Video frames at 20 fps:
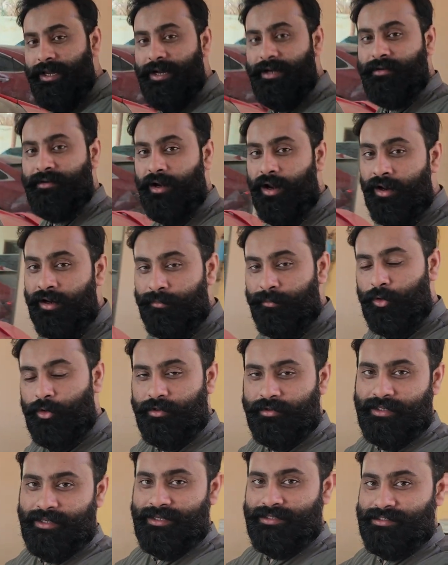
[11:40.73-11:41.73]
है ट्रंक
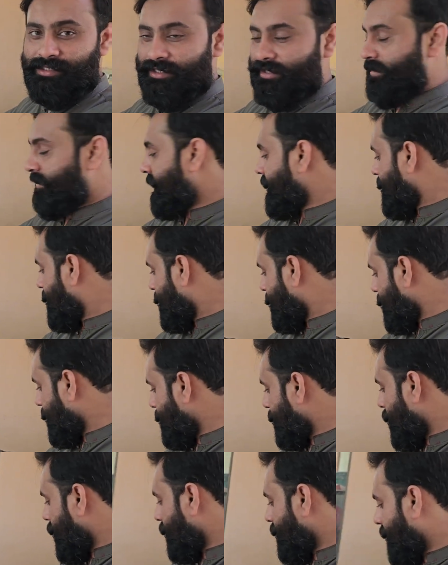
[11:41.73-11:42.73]
बोलते हैं इसे ये
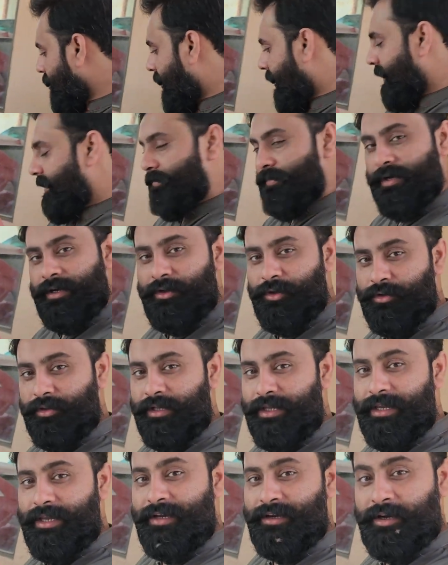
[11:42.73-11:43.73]
बहुत लाइट वेट
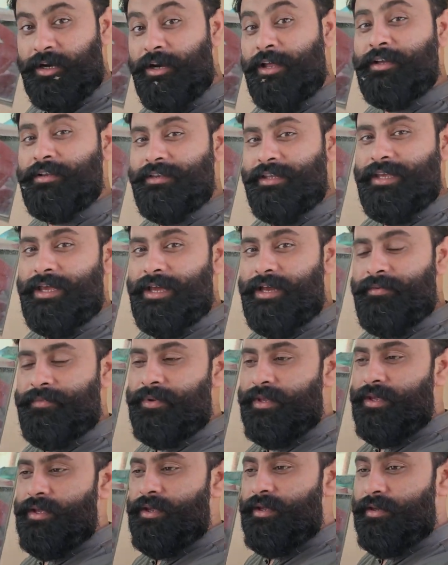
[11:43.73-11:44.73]
होती है खड़कती है
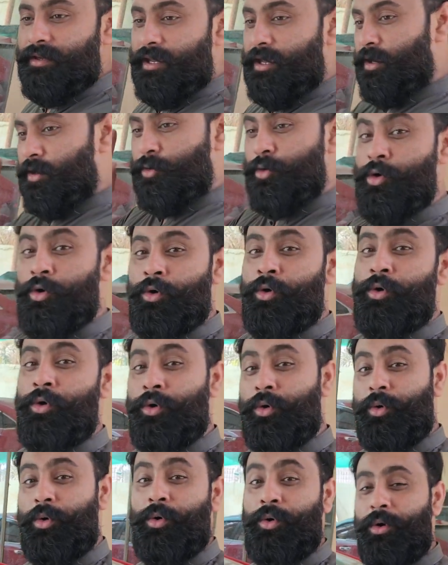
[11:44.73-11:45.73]
ये
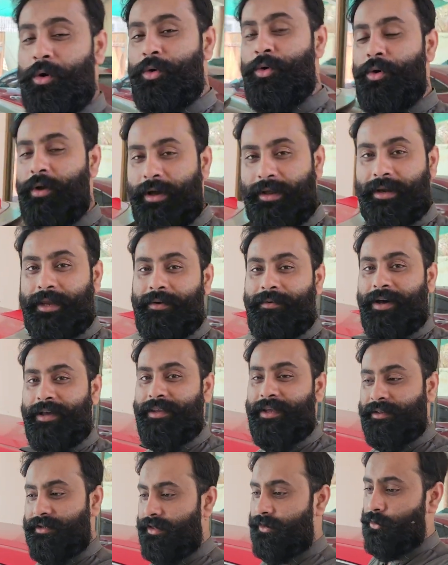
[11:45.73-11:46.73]
घूँ घूँ घूँ करके
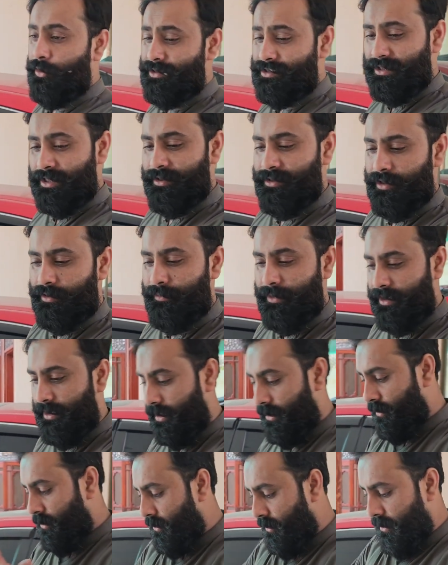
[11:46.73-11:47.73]
बाद आती है तो इसके अंदर
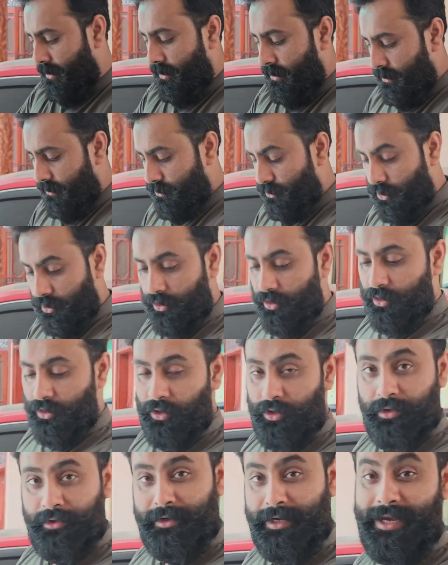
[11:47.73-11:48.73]
मेरा जो
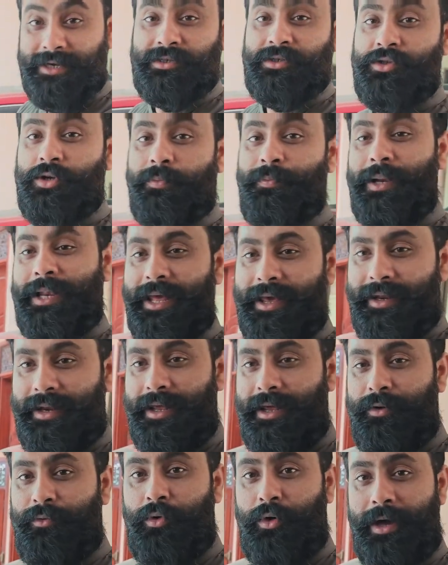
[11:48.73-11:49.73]
नेक्स्ट जो प्लान
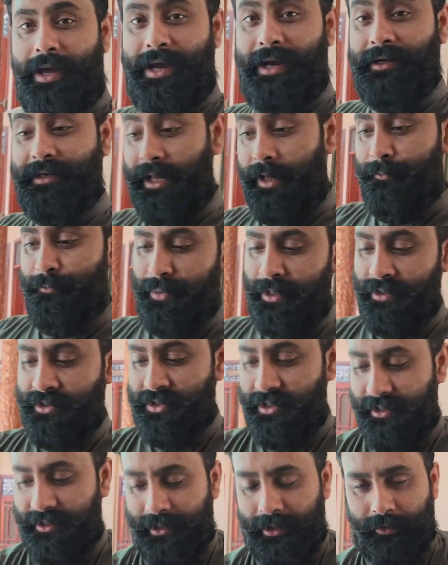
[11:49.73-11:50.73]
है वो है डैम्पिंग
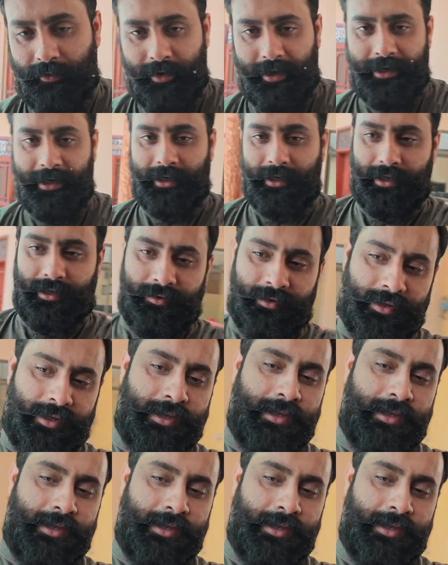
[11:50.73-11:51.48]
शीट लगवाने का